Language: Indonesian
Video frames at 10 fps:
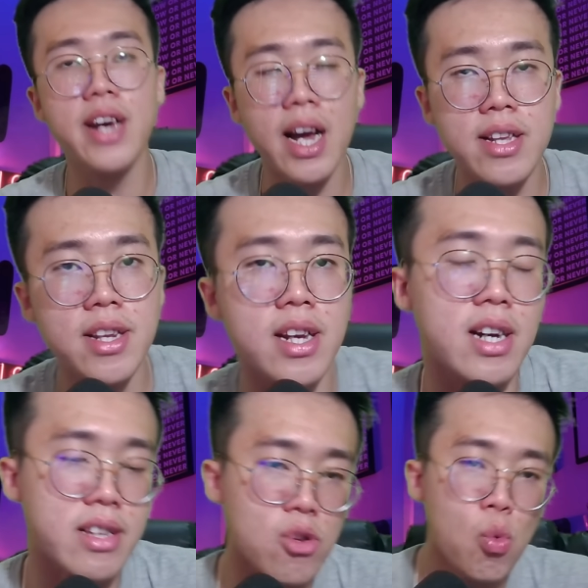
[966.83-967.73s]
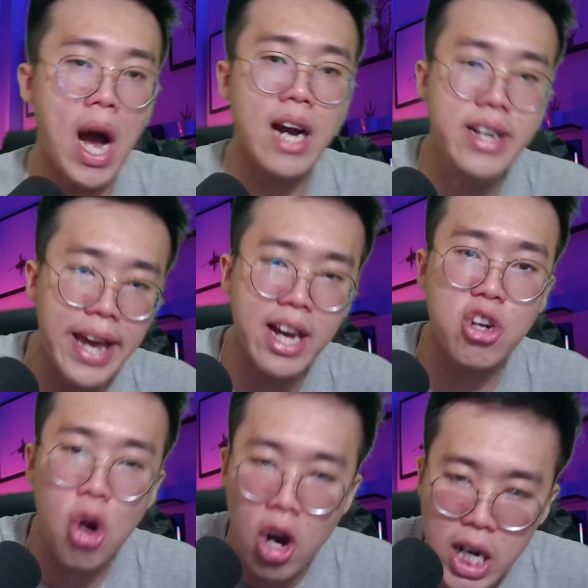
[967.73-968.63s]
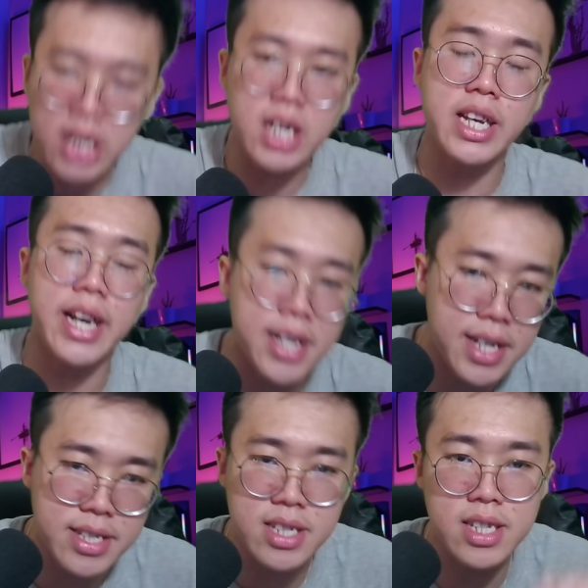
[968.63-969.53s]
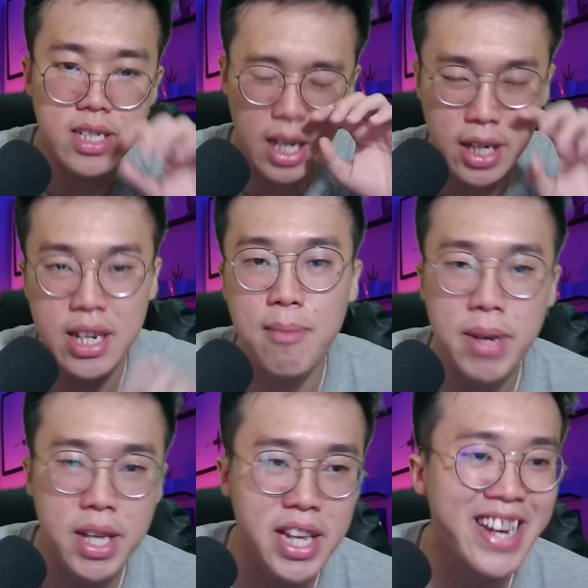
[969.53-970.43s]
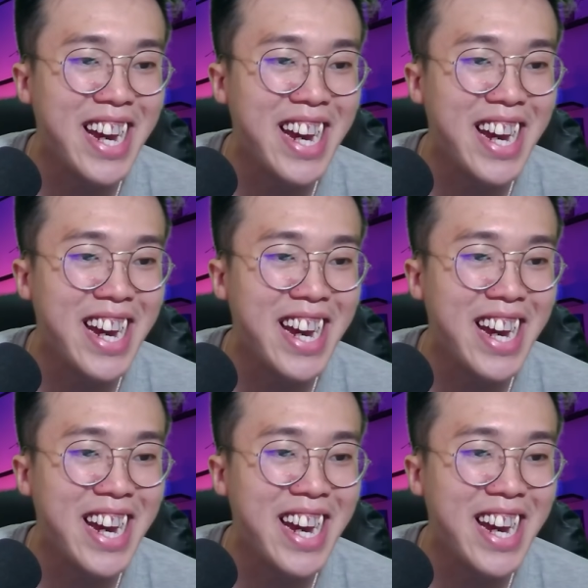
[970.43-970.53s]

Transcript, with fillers: god Ini ketua geng rocker nih kayaknya Si second coming ini